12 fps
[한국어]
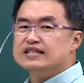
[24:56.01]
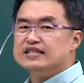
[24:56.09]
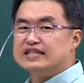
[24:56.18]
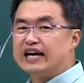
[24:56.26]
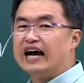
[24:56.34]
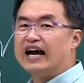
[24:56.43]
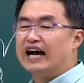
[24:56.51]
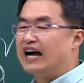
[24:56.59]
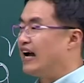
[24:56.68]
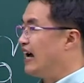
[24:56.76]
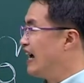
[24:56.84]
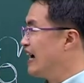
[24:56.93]

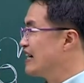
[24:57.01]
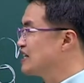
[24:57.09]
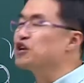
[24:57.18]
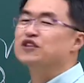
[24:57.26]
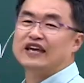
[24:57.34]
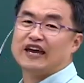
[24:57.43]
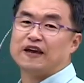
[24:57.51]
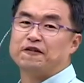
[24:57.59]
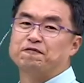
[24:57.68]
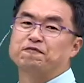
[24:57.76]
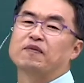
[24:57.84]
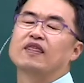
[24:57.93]
자, 그런데
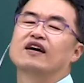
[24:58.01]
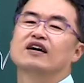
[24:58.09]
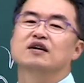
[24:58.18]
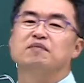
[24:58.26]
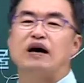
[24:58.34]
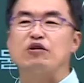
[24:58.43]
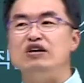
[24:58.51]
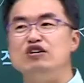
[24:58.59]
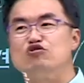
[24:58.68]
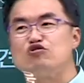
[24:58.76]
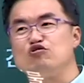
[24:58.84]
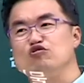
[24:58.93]
바로
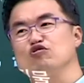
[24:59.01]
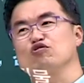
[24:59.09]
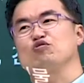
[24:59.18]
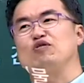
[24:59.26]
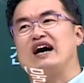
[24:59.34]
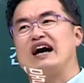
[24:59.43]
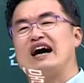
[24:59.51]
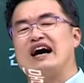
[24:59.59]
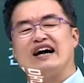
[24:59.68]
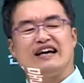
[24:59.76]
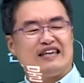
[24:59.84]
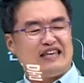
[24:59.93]
이
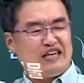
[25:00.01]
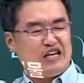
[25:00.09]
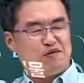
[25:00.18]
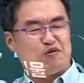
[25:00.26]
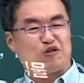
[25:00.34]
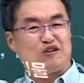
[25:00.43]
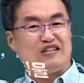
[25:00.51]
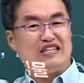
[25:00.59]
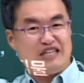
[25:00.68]
중국과 일본을